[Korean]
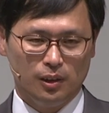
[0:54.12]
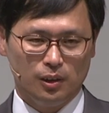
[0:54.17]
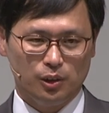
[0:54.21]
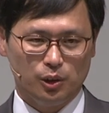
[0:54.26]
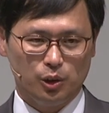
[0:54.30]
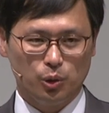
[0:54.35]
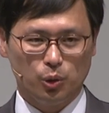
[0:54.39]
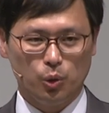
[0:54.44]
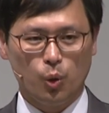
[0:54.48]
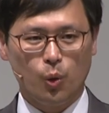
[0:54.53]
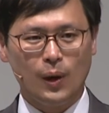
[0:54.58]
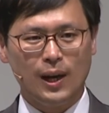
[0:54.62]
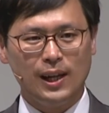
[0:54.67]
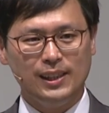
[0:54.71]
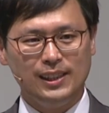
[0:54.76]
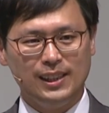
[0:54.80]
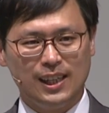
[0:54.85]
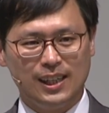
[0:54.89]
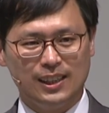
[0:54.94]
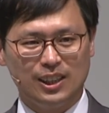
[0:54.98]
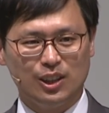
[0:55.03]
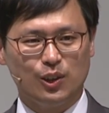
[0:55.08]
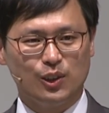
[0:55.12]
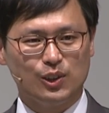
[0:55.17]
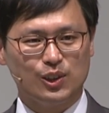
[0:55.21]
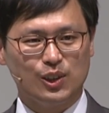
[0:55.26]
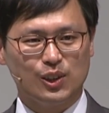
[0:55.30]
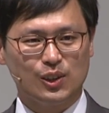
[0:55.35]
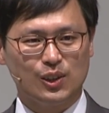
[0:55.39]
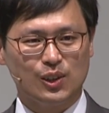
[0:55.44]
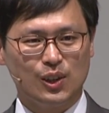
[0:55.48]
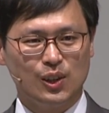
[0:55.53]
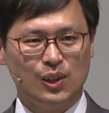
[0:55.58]
그리고 노아 이야기
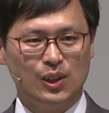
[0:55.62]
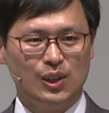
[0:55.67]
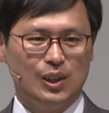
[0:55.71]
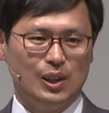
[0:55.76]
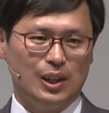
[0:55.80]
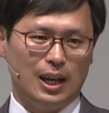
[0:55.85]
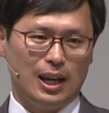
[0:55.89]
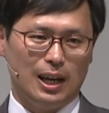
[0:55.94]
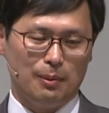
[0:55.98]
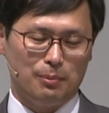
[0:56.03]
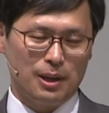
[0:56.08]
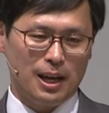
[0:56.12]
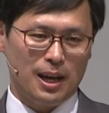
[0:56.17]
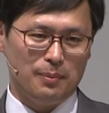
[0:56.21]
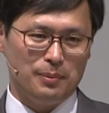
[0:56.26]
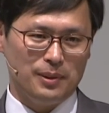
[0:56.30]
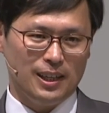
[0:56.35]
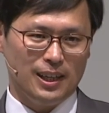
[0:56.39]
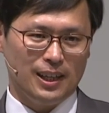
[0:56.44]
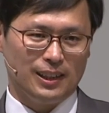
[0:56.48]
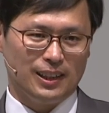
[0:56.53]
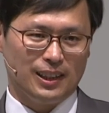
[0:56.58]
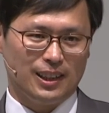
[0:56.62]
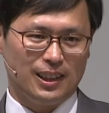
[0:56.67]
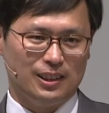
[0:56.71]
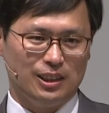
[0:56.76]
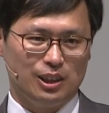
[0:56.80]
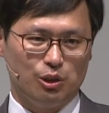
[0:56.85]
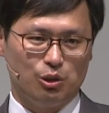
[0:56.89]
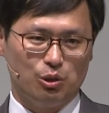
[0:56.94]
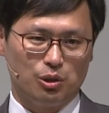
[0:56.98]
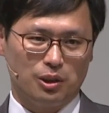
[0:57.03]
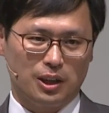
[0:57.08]
거쳐서 아브라함
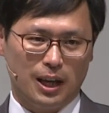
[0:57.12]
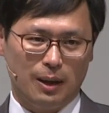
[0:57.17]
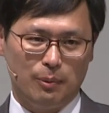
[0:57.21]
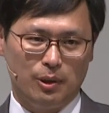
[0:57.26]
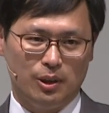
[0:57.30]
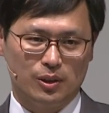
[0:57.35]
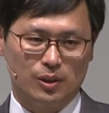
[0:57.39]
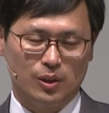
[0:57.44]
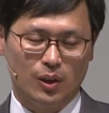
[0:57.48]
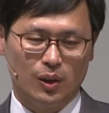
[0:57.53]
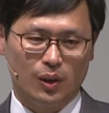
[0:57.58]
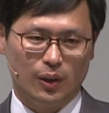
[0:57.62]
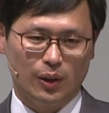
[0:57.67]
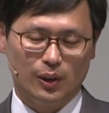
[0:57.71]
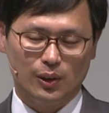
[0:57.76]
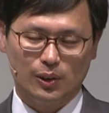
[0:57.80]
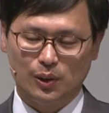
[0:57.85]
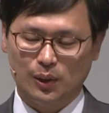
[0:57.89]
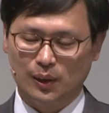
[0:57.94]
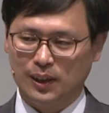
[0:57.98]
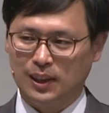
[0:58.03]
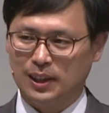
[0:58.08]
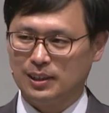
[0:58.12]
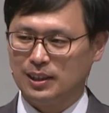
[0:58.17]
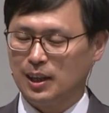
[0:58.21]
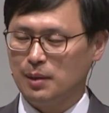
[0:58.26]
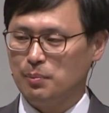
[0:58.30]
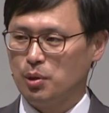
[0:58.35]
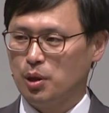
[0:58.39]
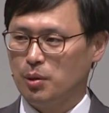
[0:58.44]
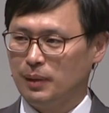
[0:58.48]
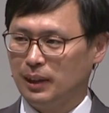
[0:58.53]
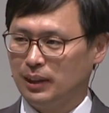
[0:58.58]
이야기까지 쭉 가면서 저희가
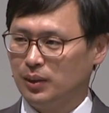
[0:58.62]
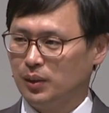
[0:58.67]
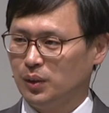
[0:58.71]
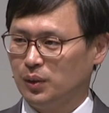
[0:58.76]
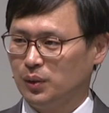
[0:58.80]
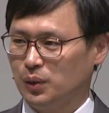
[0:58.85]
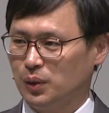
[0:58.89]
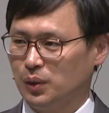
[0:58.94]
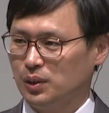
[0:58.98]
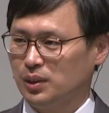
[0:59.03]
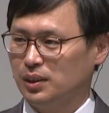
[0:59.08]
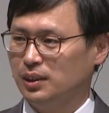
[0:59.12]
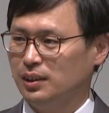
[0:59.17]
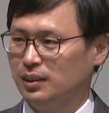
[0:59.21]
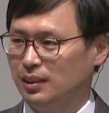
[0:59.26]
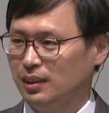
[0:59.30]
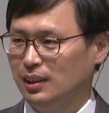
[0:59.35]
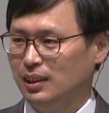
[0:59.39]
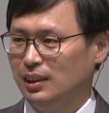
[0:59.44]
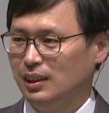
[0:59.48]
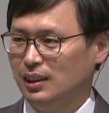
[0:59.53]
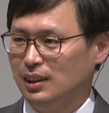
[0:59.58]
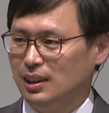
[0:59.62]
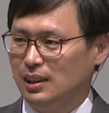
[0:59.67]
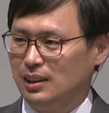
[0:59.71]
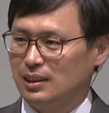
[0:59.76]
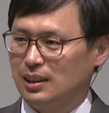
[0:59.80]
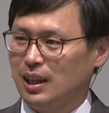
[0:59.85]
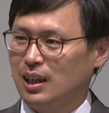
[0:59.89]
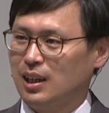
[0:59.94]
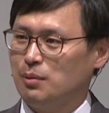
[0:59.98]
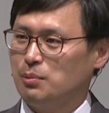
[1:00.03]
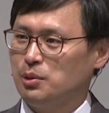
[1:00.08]
살펴봤던 것은
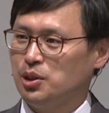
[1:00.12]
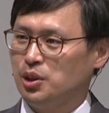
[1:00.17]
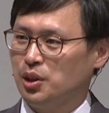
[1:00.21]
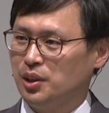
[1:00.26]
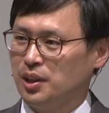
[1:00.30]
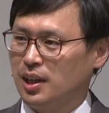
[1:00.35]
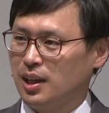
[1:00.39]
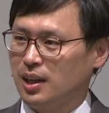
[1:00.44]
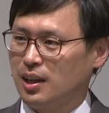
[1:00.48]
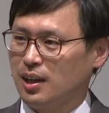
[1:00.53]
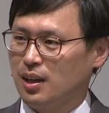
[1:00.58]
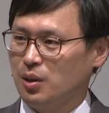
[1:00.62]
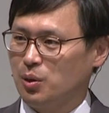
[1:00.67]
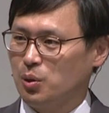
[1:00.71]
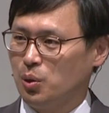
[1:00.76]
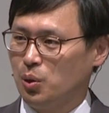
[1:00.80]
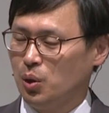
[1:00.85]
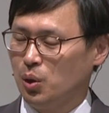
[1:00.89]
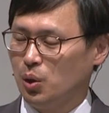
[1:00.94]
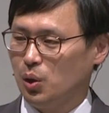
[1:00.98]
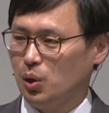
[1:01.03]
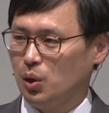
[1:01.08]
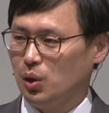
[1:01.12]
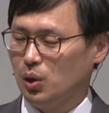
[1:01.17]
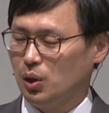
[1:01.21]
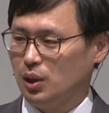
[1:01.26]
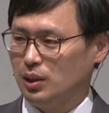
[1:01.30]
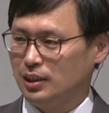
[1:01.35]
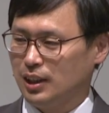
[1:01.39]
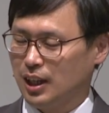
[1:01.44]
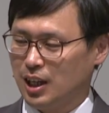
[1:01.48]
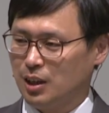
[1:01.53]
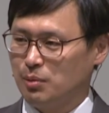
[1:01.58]
사람은 연약하고
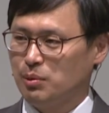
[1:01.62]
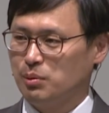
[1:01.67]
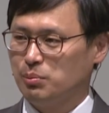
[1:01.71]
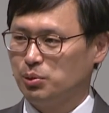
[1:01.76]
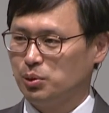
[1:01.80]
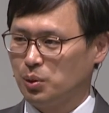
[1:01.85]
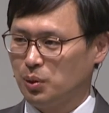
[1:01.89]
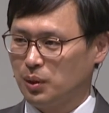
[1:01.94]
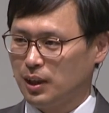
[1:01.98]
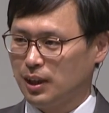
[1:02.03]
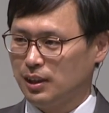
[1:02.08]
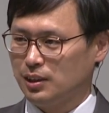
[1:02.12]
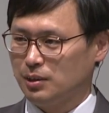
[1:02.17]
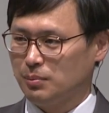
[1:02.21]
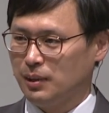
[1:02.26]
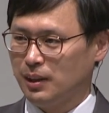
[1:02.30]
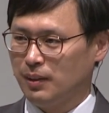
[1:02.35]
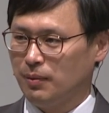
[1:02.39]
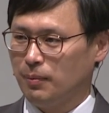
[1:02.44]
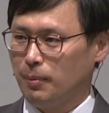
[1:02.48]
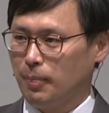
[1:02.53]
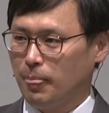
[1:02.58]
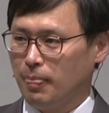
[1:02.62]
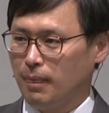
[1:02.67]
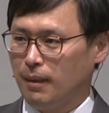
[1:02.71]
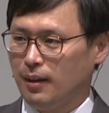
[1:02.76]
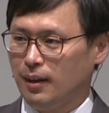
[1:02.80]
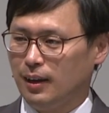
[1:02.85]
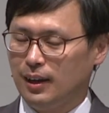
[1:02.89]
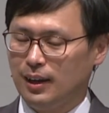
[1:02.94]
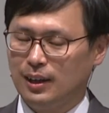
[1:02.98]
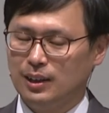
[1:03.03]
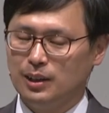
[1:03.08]
사람은 부족하지만
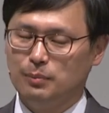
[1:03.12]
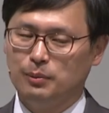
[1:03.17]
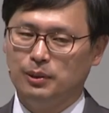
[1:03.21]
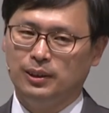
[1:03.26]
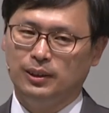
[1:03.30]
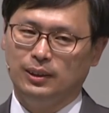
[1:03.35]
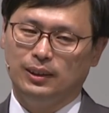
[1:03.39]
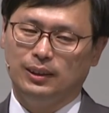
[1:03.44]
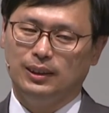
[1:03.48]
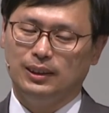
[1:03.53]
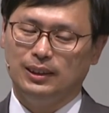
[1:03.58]
하나님은